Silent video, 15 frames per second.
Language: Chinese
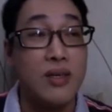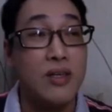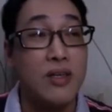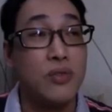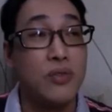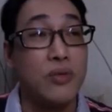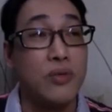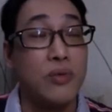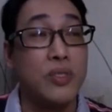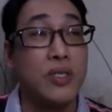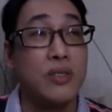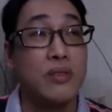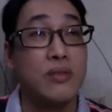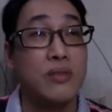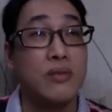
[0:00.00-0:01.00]
所以我
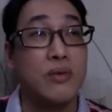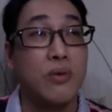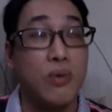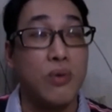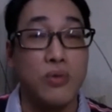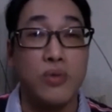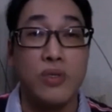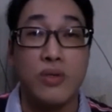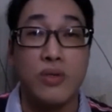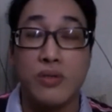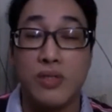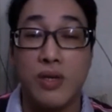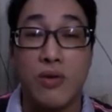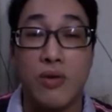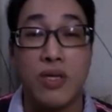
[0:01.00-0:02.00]
想，哦，对哦，
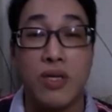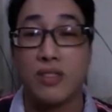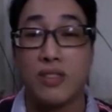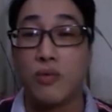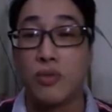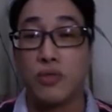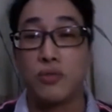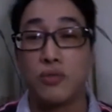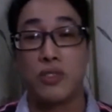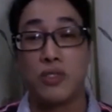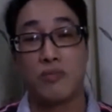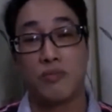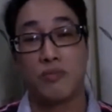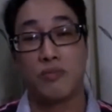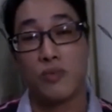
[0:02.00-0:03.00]
这样 OK，这样我就
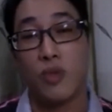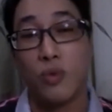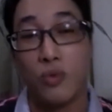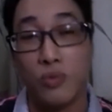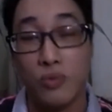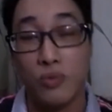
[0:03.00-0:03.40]
去投